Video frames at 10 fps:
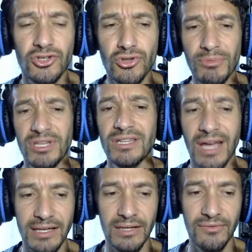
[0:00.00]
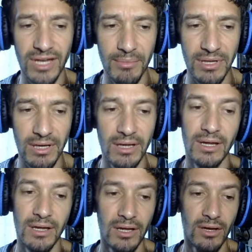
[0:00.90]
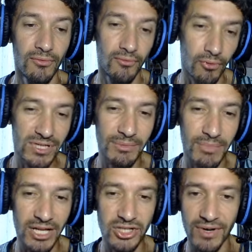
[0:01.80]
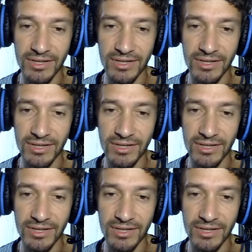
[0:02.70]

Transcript: чтобы не тратить времени. 8 матчей в